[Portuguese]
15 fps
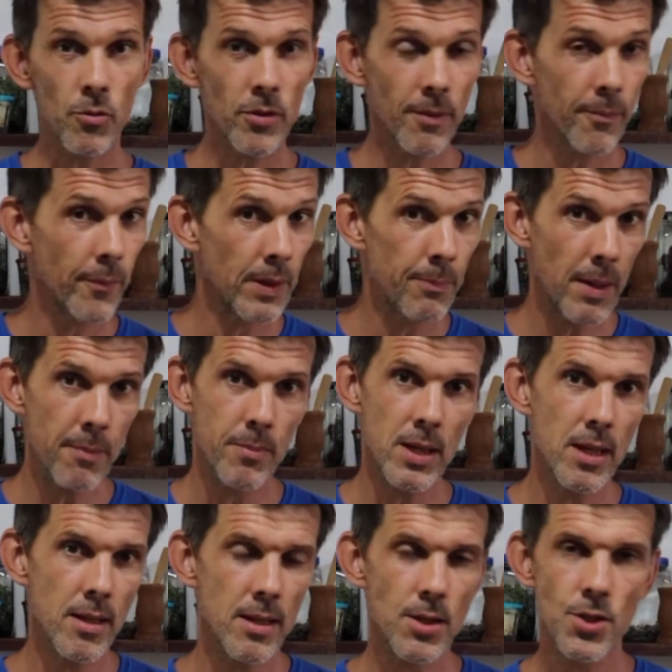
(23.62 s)
usa em
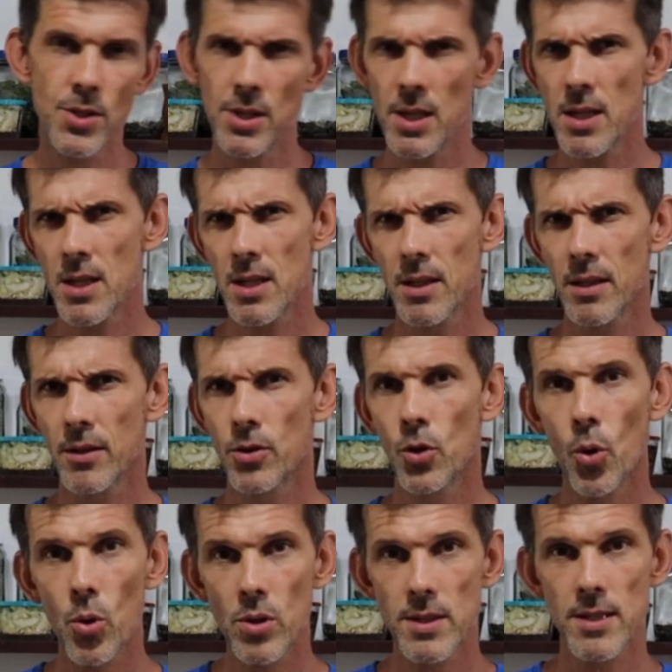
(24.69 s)
bebidas, gin,
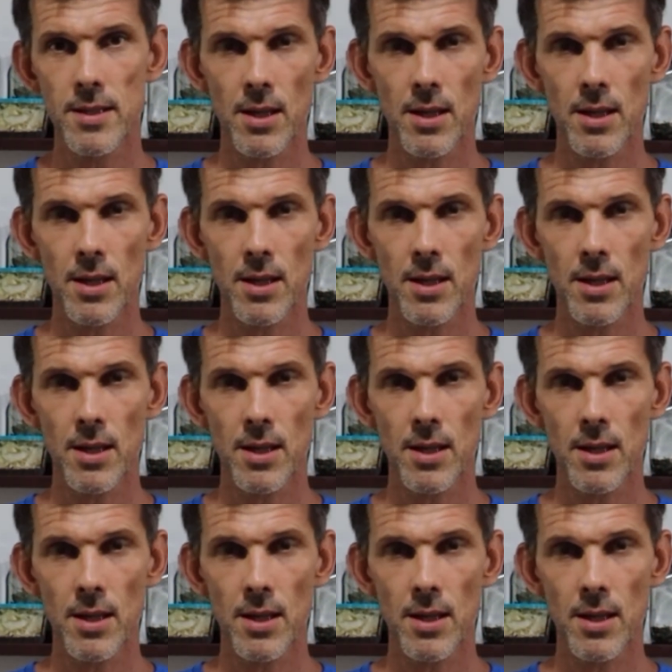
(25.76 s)
doces,